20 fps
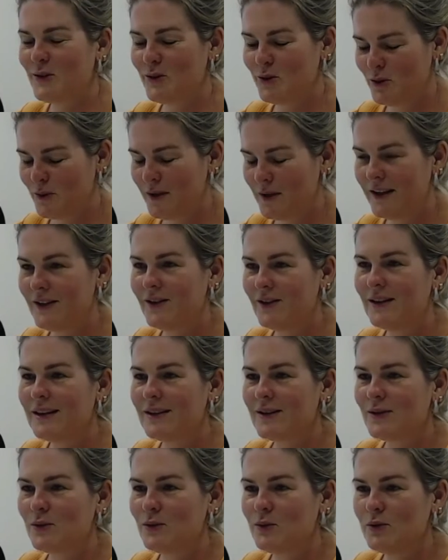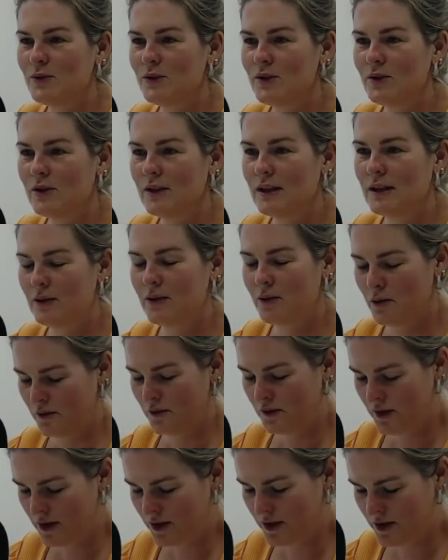Tudo bem, olá Arthur, olá
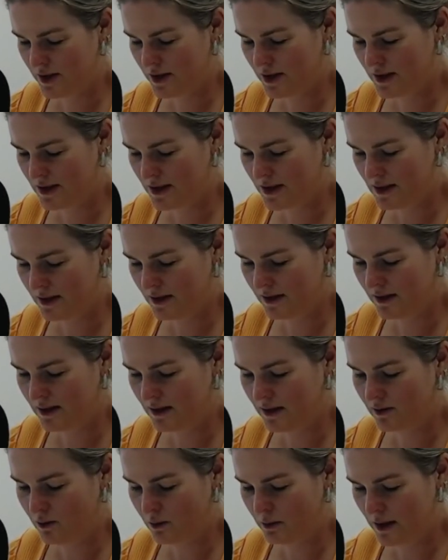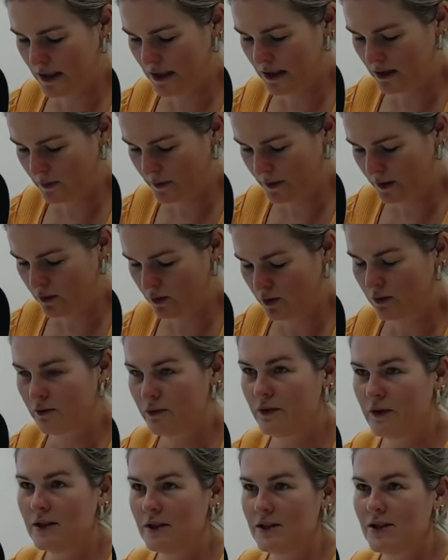ouvintes. Então, obrigado pelo
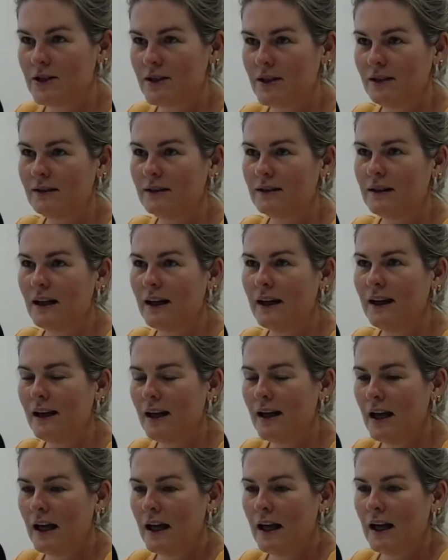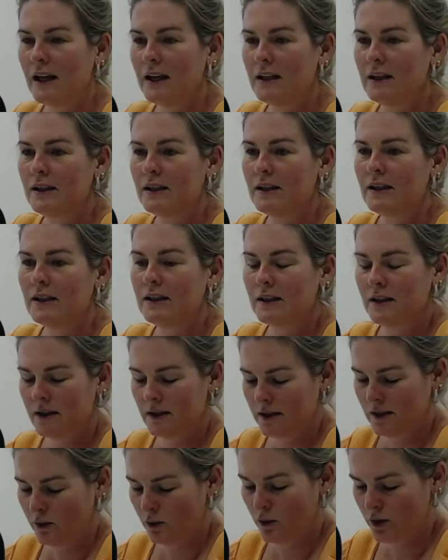convite, né? E
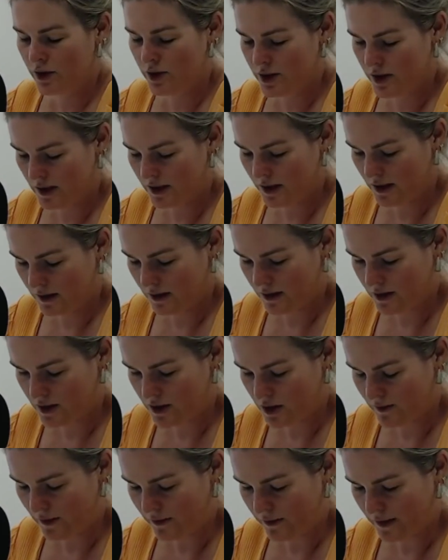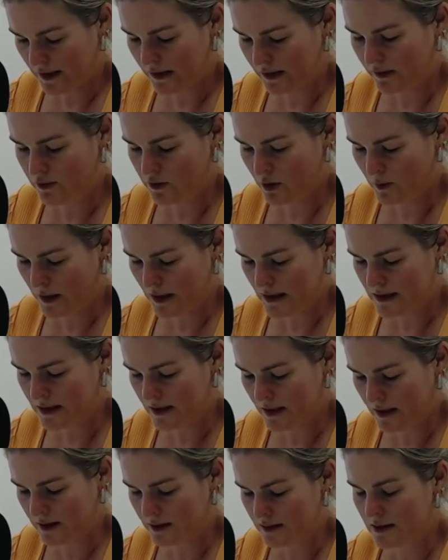uh, hoje a gente vai falar então sobre
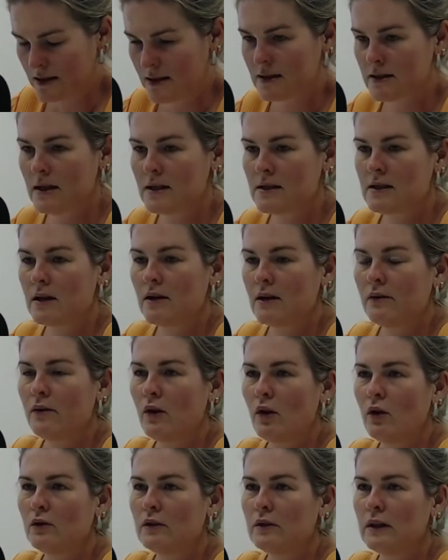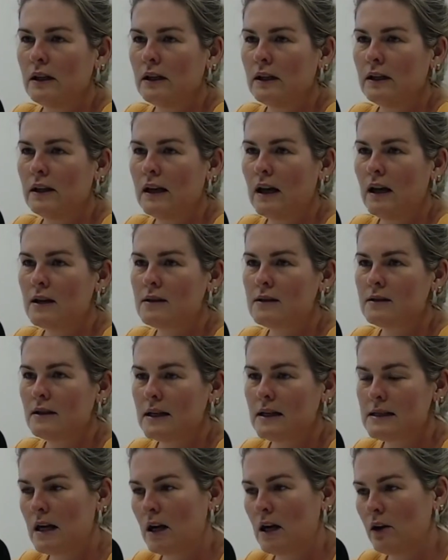as crianças, né? Essa volta a,
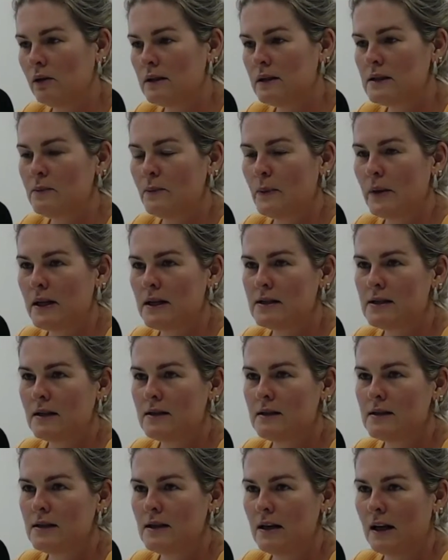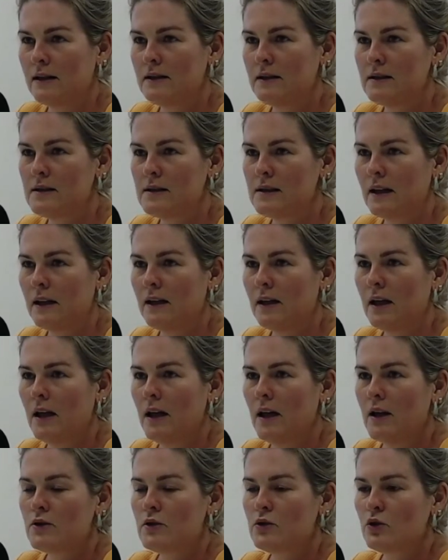das aulas presenciais, né?
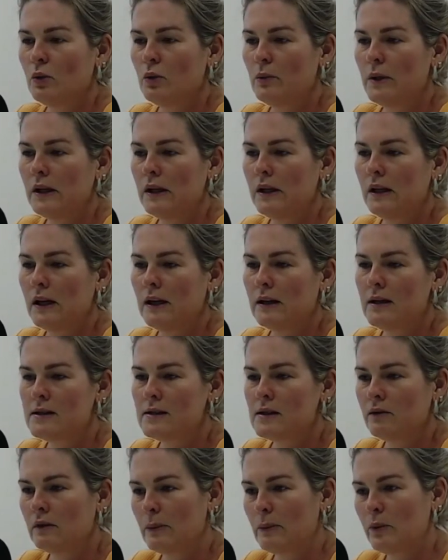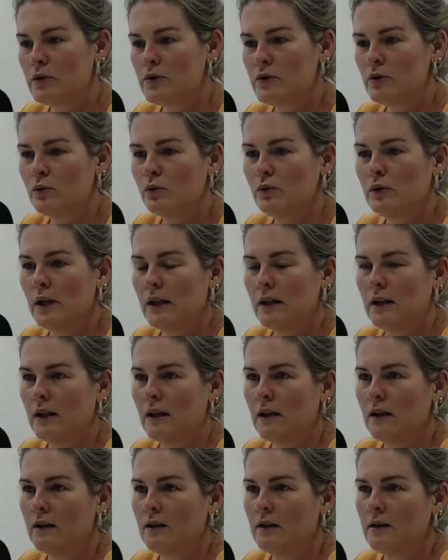Uhum. Sobre a questão da postura,
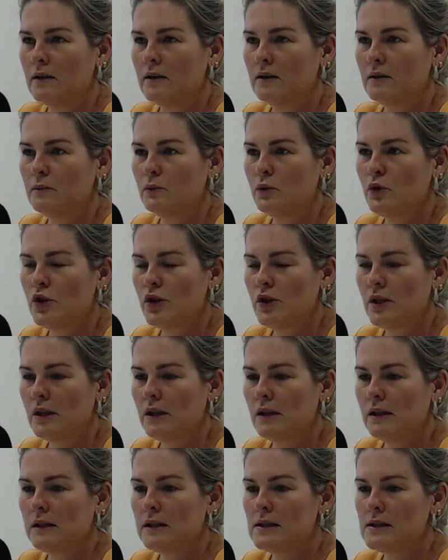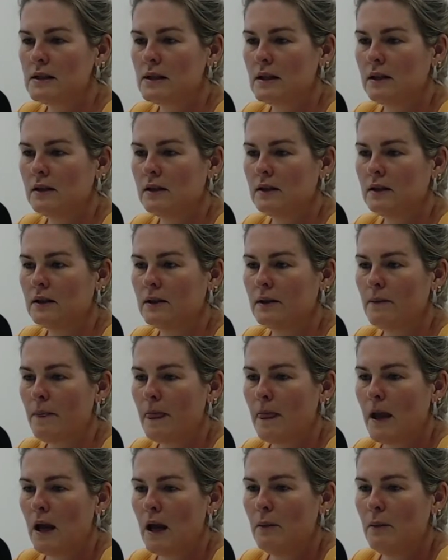né? Uh, mochilas. Uh,
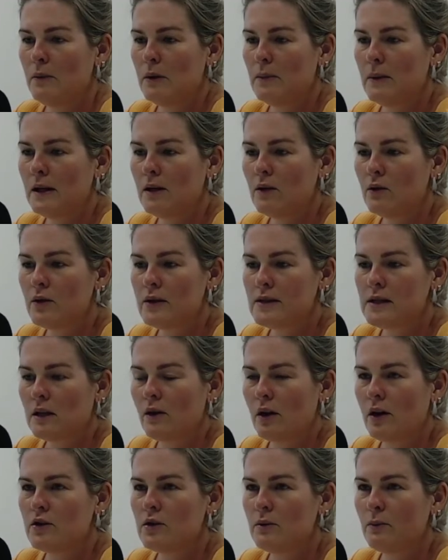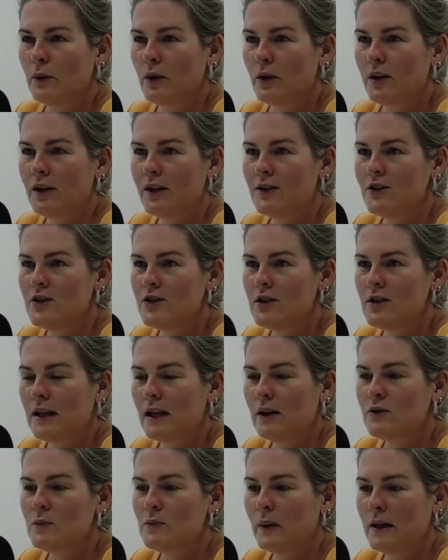Primeira coisa que eu acho importante,
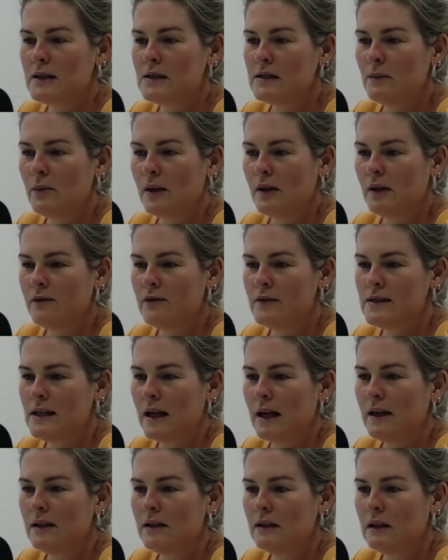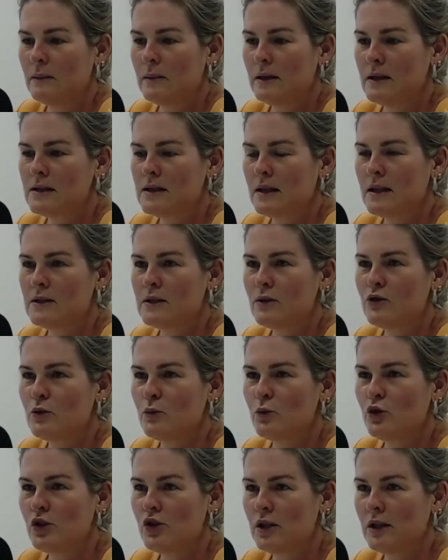né? Os pais sempre revisarem também essa questão
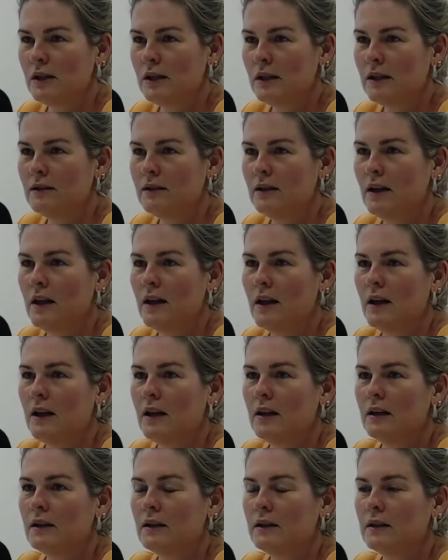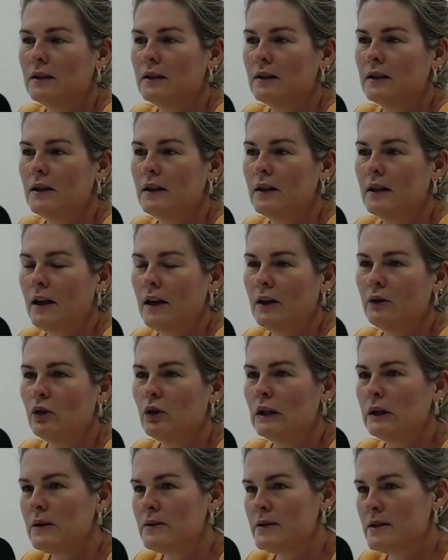de mochila, uhum. uh, que
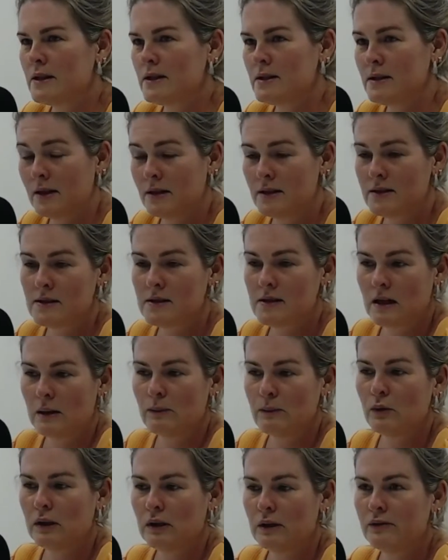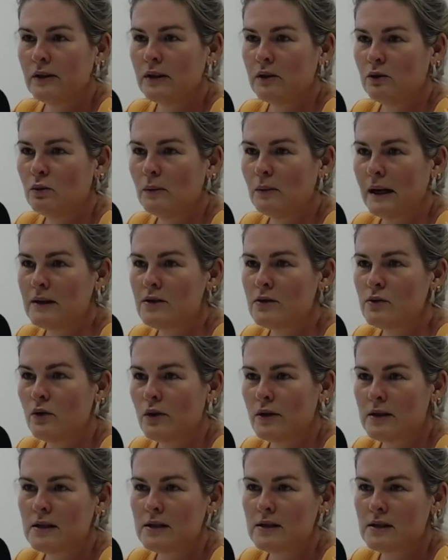querendo ou não, às vezes as crianças acabam levando mais
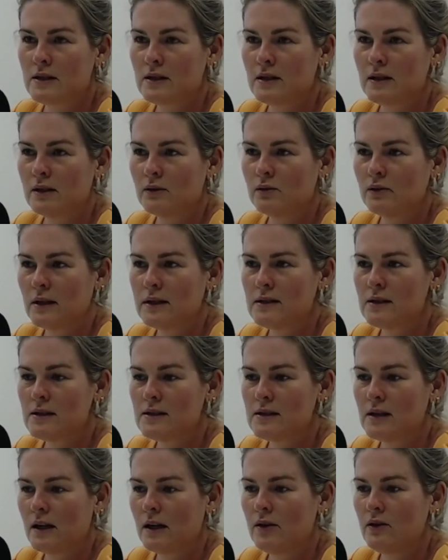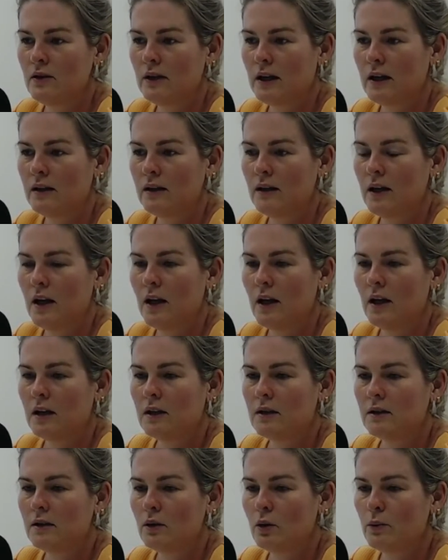coisas que o necessário, né?
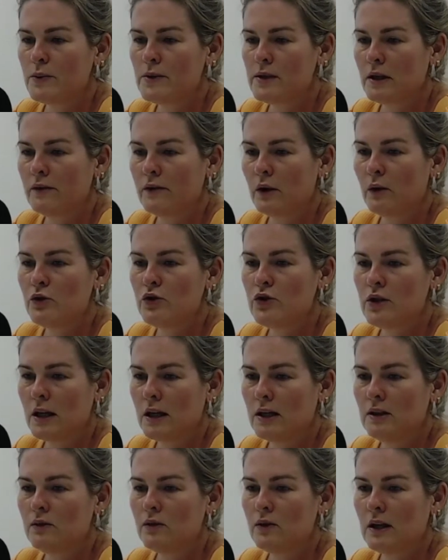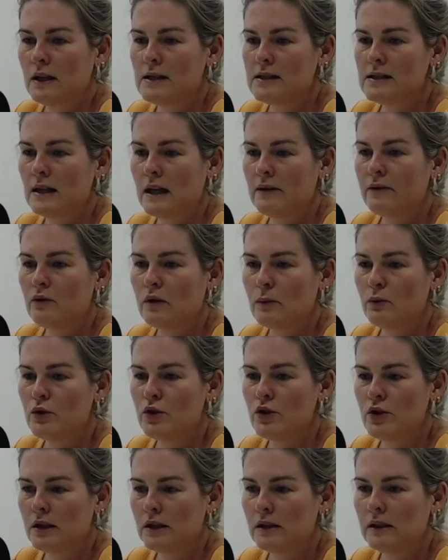Uh, observar o jeito que eles levam a
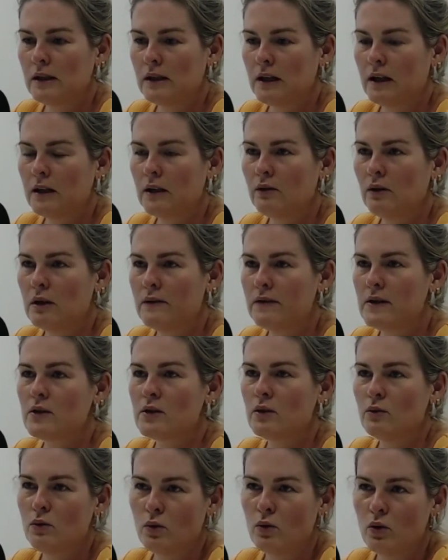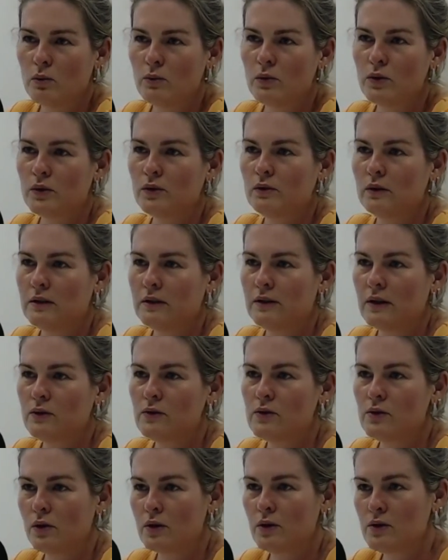mochila, né? Não levar só num ombro,
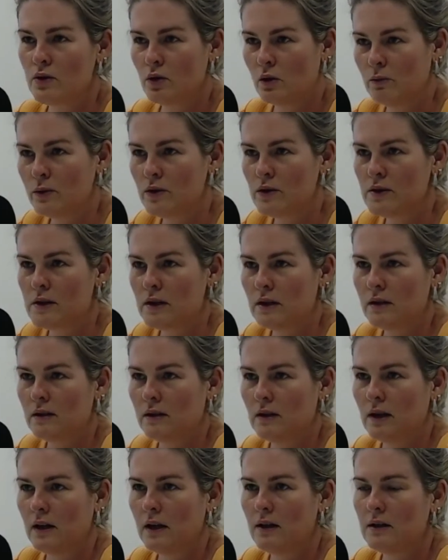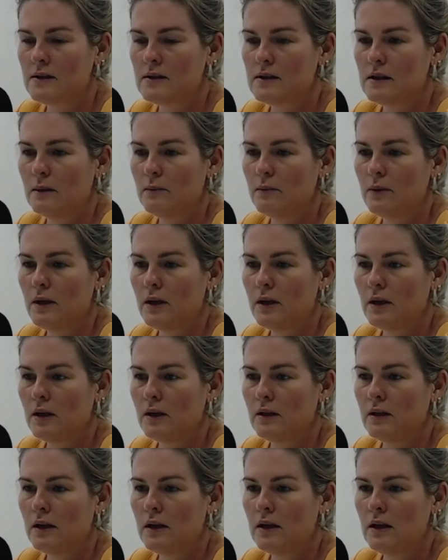levar nos dois ombros, eh, né? Sempre
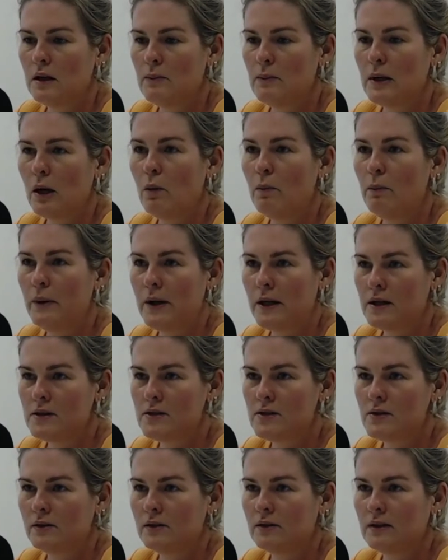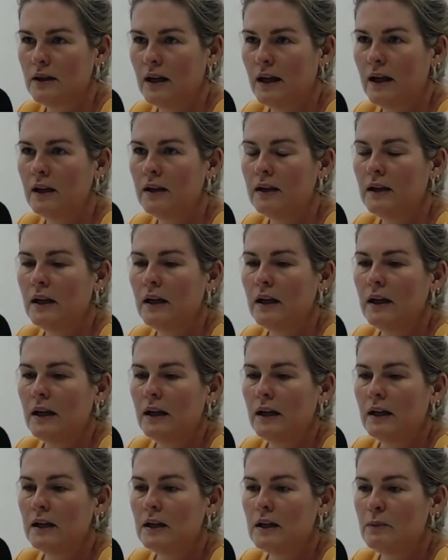uh, equilibrar o peso, né?
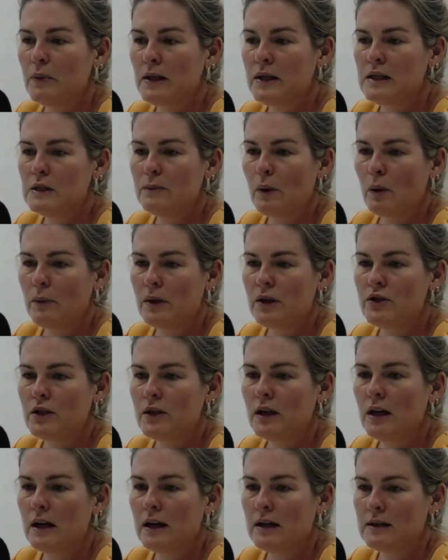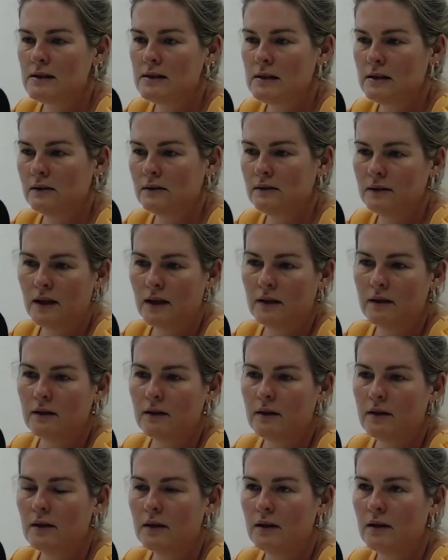Uhum. E principalmente em casa,
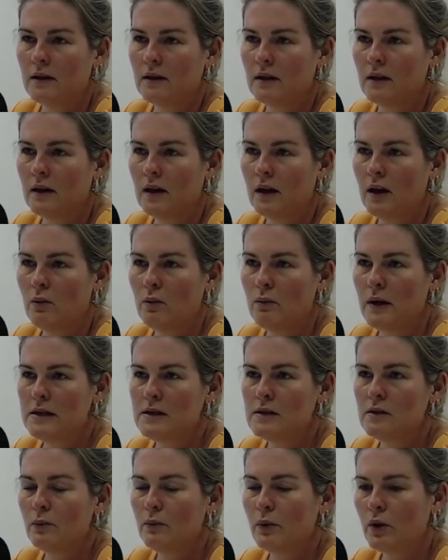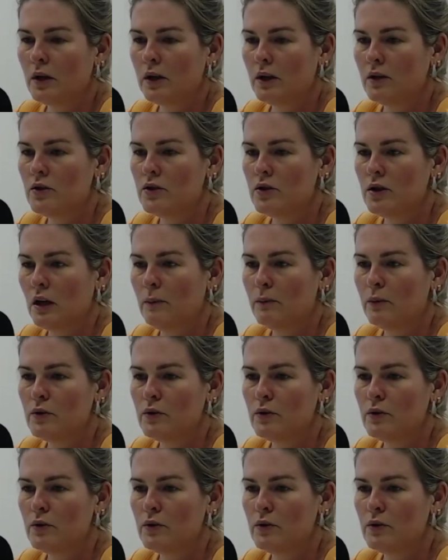né? Que é o mais importante.